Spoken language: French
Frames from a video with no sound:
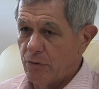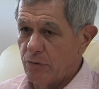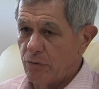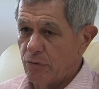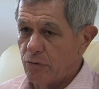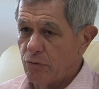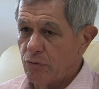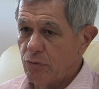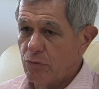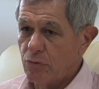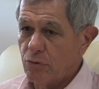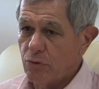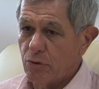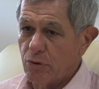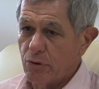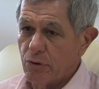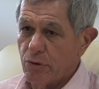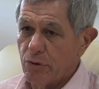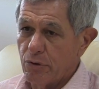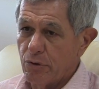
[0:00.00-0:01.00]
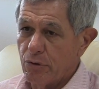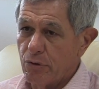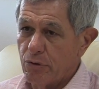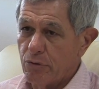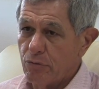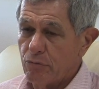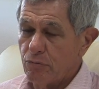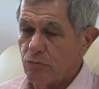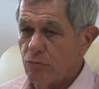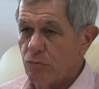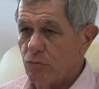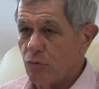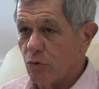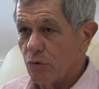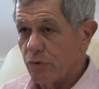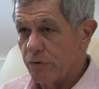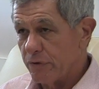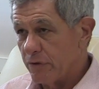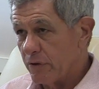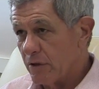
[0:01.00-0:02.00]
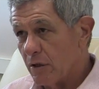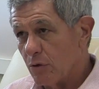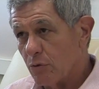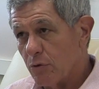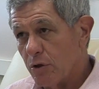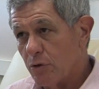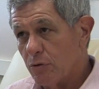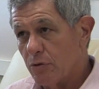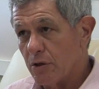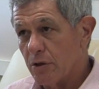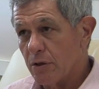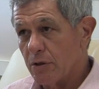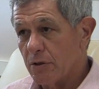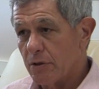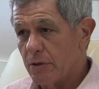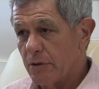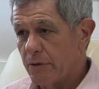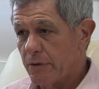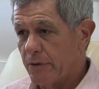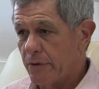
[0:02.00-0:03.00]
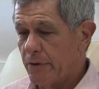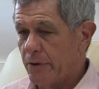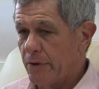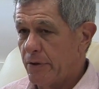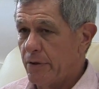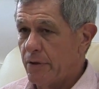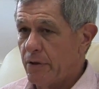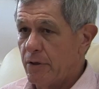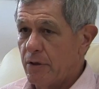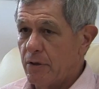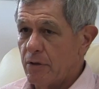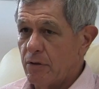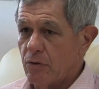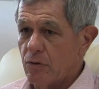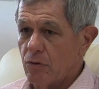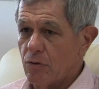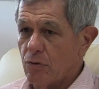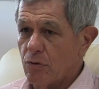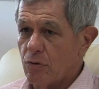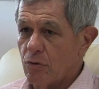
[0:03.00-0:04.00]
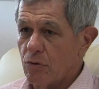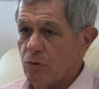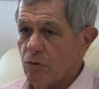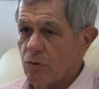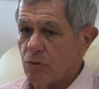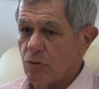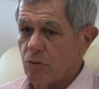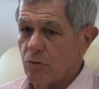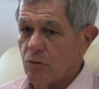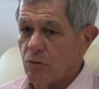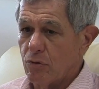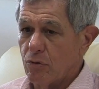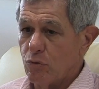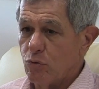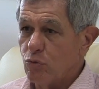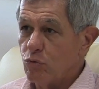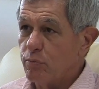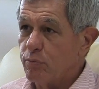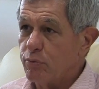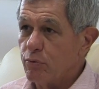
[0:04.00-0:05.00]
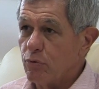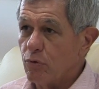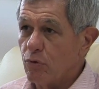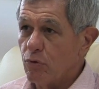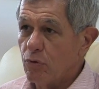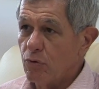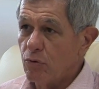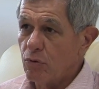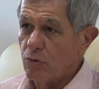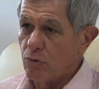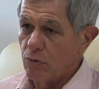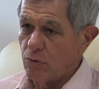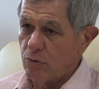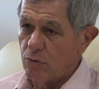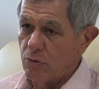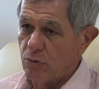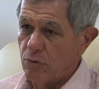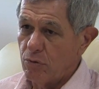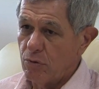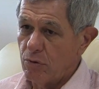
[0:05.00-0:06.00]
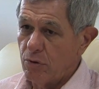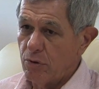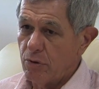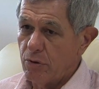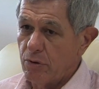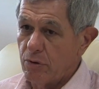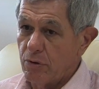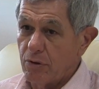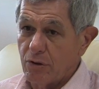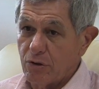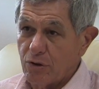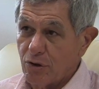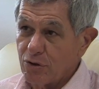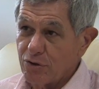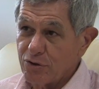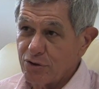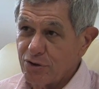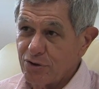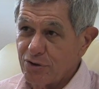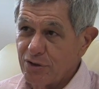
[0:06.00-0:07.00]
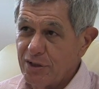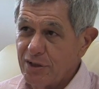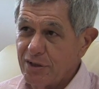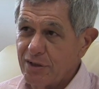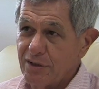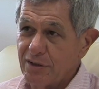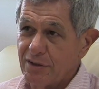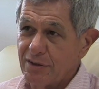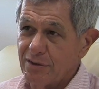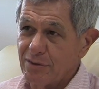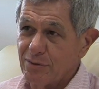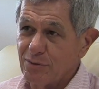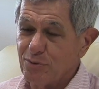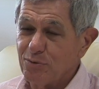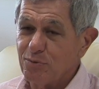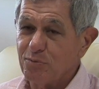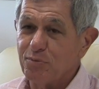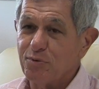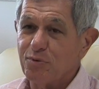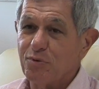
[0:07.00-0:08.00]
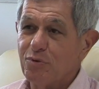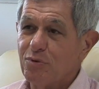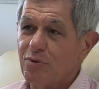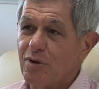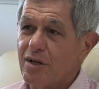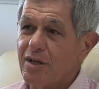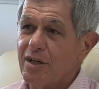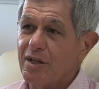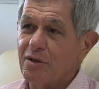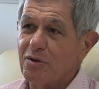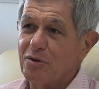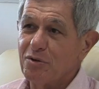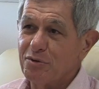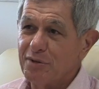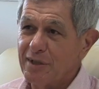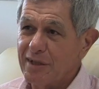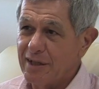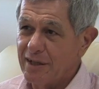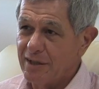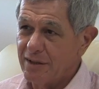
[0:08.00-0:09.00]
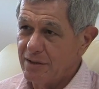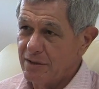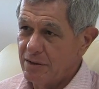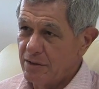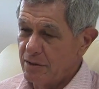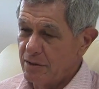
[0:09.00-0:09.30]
sur euh, aussi la loyauté, que nous pourrons transcender, ou nous pourrons aller au-delà